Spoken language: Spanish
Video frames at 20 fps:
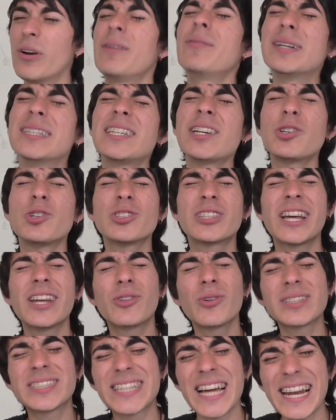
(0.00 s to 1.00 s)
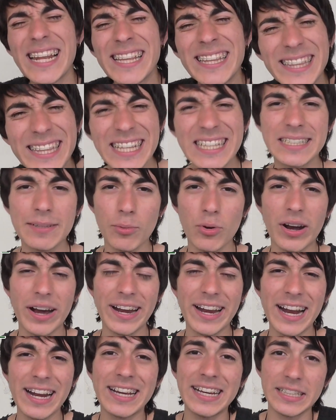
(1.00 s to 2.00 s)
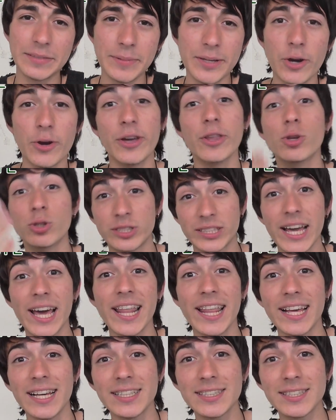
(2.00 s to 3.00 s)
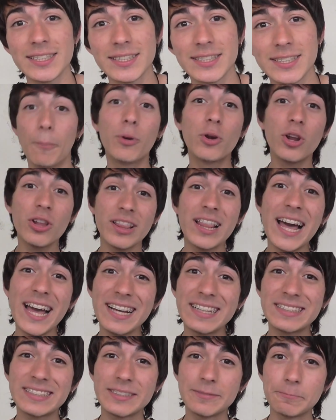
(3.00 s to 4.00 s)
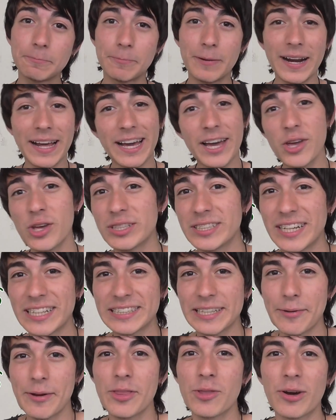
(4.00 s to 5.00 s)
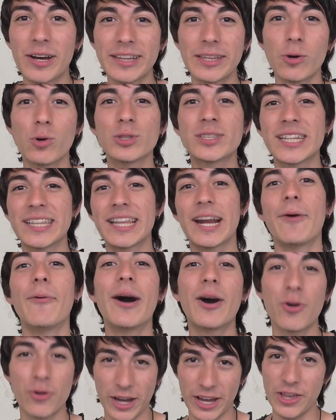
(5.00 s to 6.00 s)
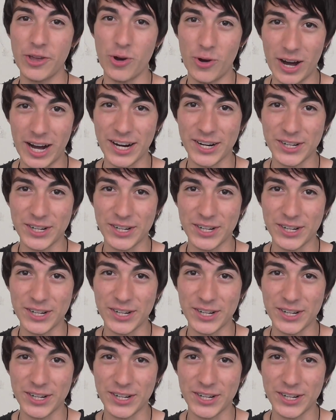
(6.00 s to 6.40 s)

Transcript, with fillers: Por haberse suscrito a este lindísimo canal que es mío y de ustedes. Por los likes para que yo siga sabiendo que te gusta el trabajo que yo